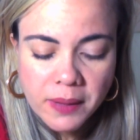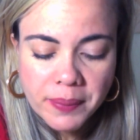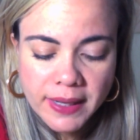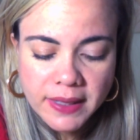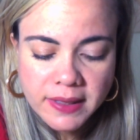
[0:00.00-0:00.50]

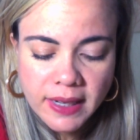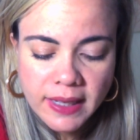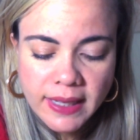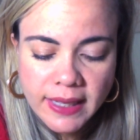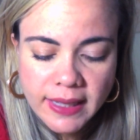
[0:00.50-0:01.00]
pela
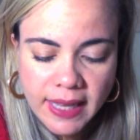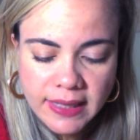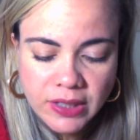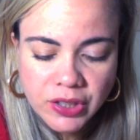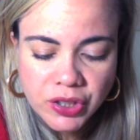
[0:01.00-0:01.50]
estrada que
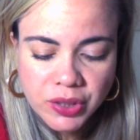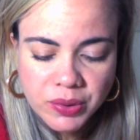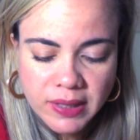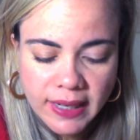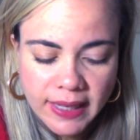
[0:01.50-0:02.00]
desce de
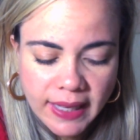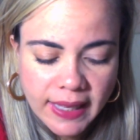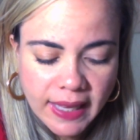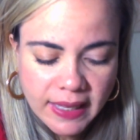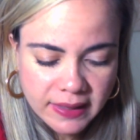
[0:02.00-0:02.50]
Jerusalém a
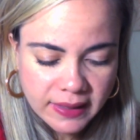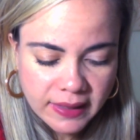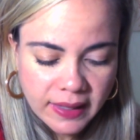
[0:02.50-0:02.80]
Gaza.